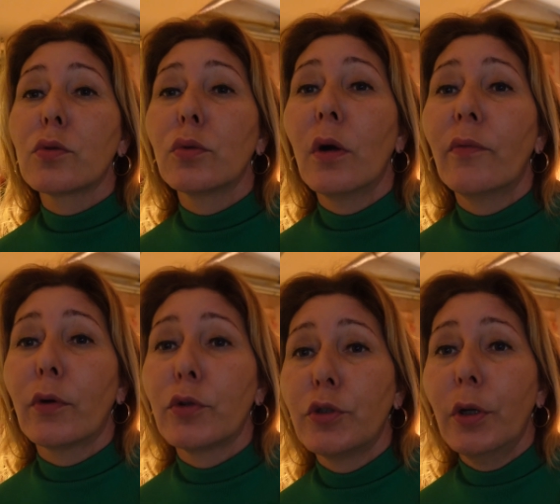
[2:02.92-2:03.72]
z
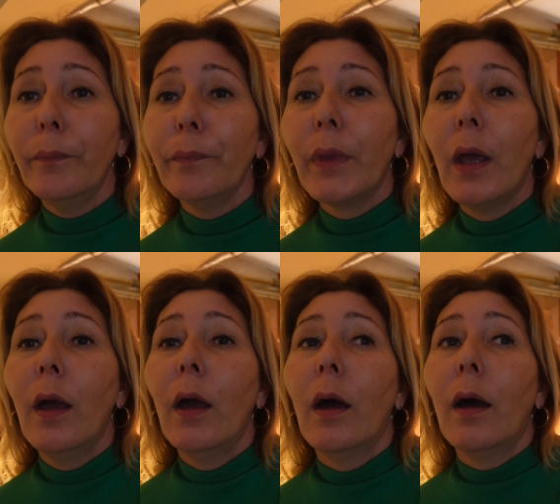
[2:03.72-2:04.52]
duchowością,
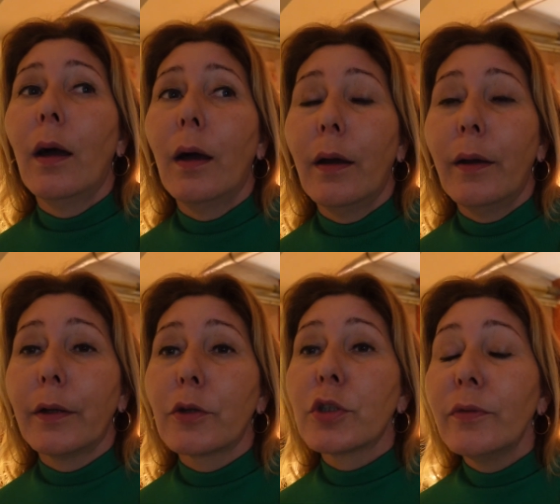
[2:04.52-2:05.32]

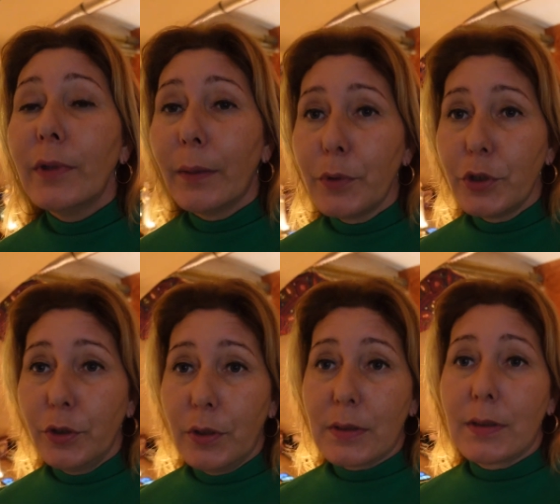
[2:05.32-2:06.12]
krzywda by się
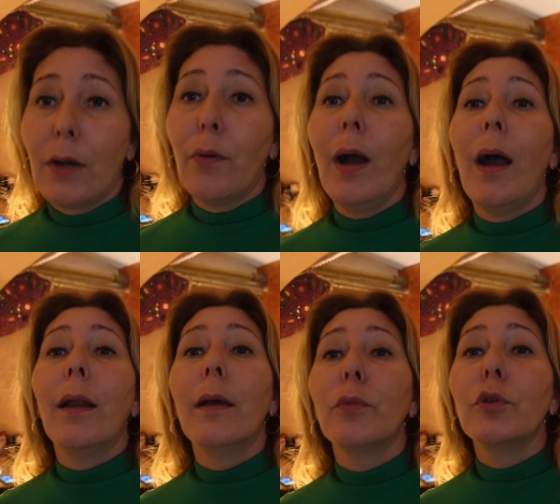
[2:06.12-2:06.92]
nie stała,
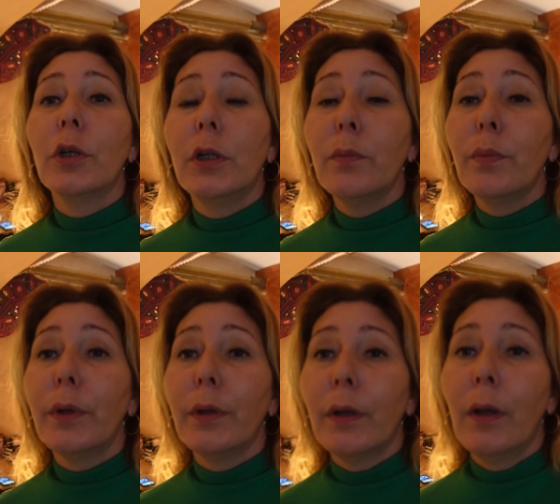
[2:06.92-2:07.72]
ale
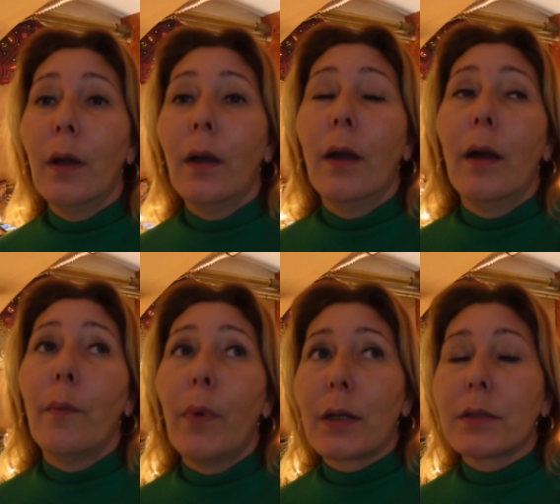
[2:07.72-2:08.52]
musieliby
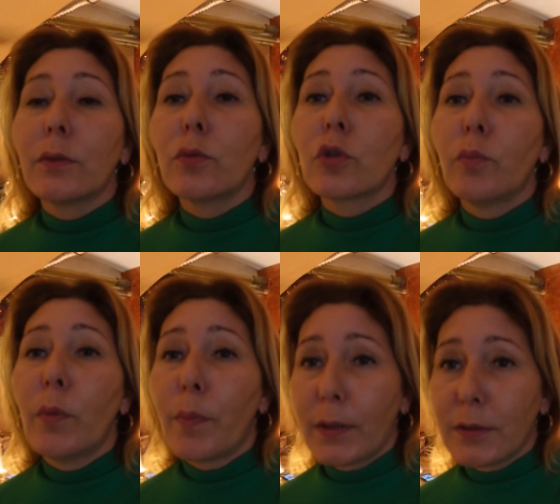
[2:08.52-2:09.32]
bardzo dużo
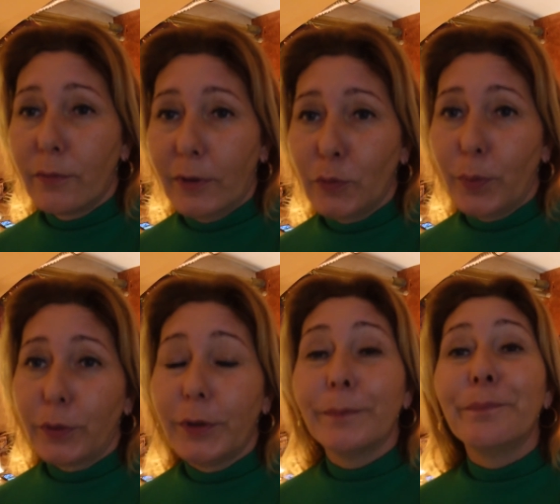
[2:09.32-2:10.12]
popracować po
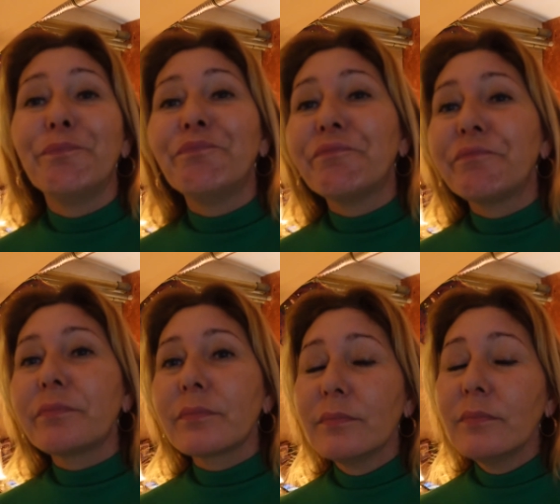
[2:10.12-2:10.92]
tym
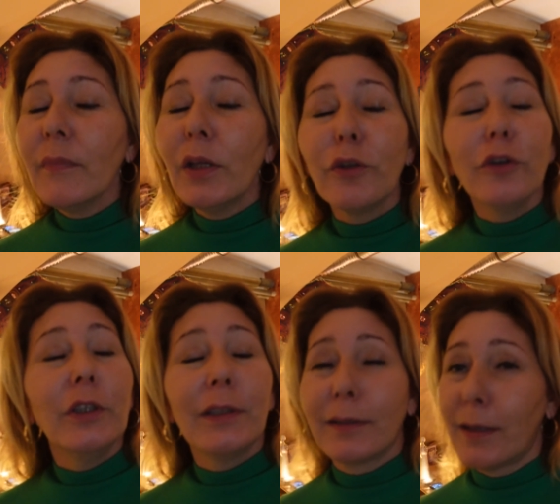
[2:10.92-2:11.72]
to
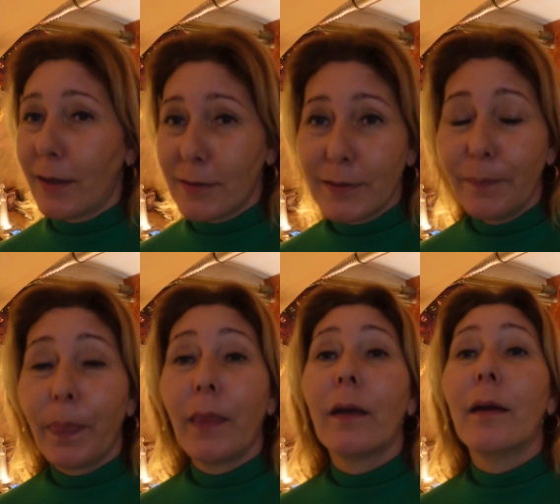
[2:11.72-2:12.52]
nie na teraz.
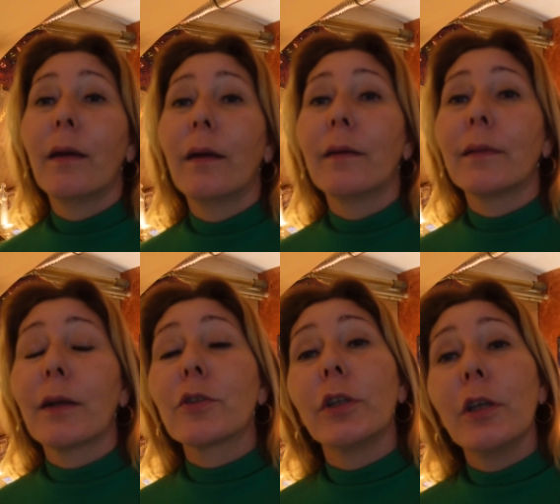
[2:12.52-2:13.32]
E,
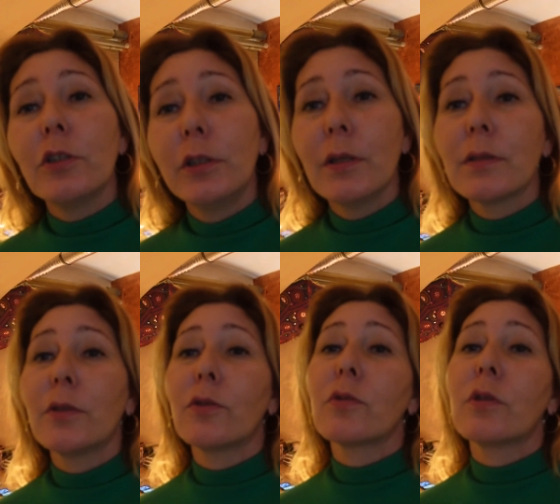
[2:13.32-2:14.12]
także jeśli
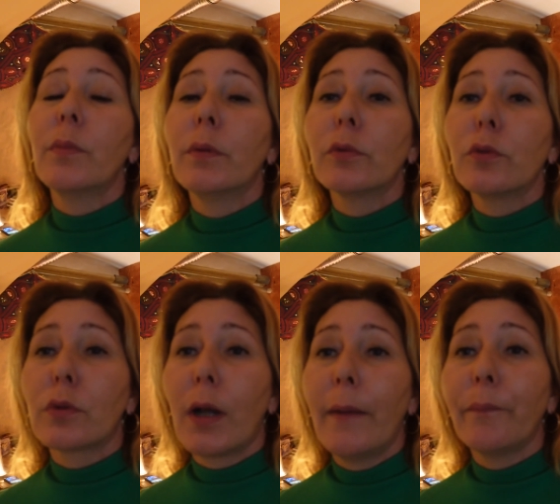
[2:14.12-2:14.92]
jesteś osobą,
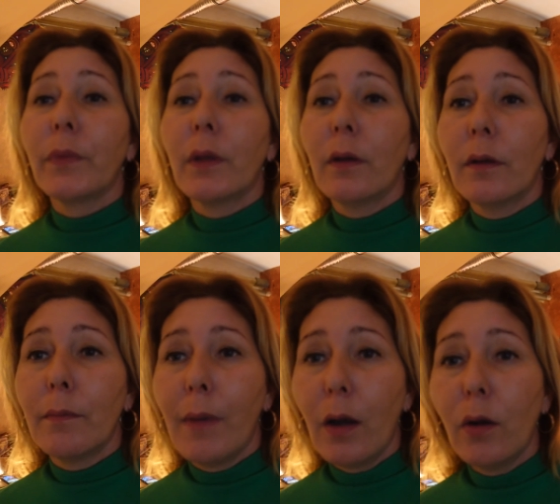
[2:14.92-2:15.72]
która e,
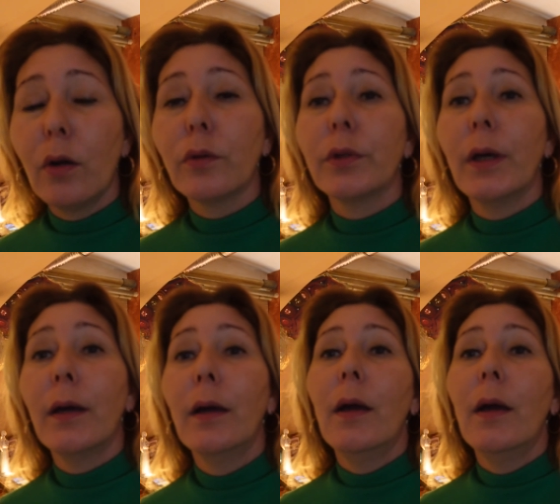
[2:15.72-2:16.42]
ma ochotę